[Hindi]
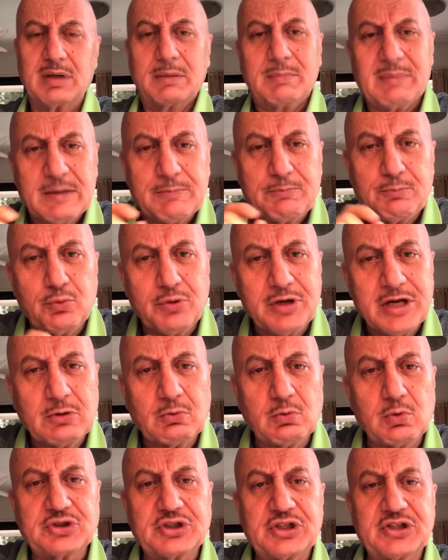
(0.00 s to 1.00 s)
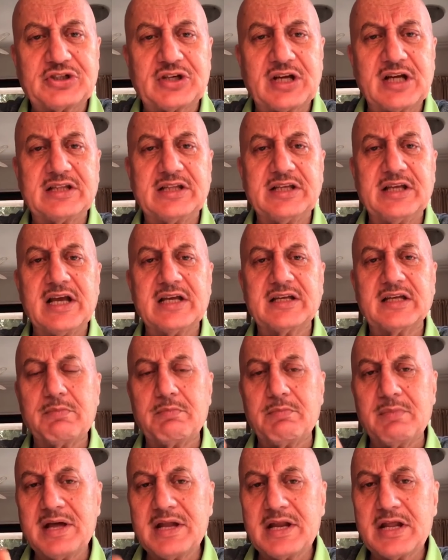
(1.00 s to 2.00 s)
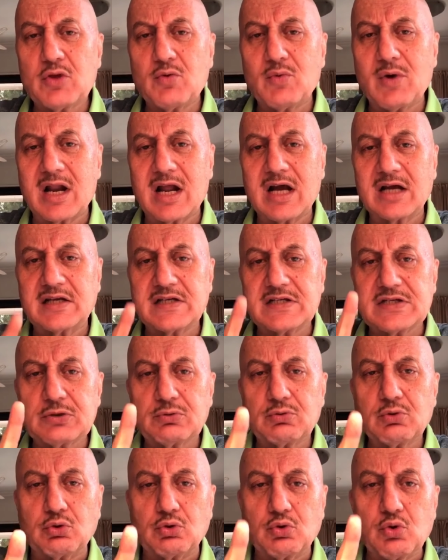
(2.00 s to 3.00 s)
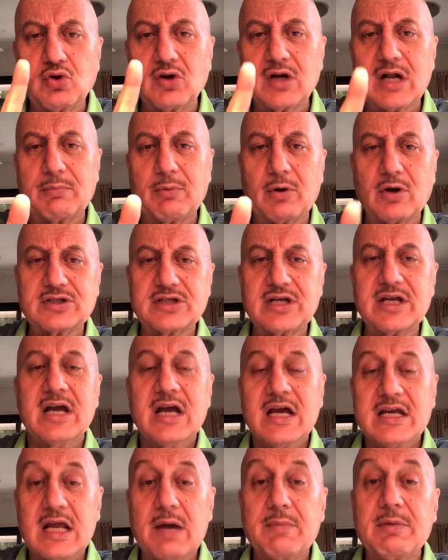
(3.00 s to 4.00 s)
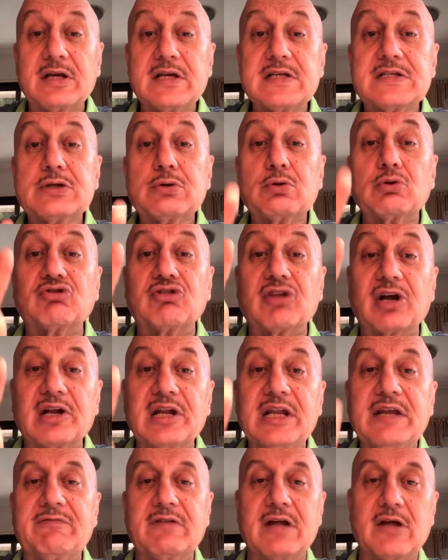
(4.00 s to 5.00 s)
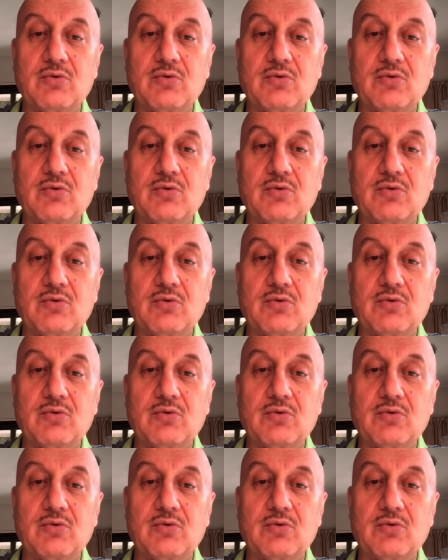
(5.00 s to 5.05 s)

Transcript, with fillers: पर मेरी पूरी कोशिश रहती है कि मेरे द्वारा किसी को दुख ना पहुंचे या मैं किसी को तकलीफ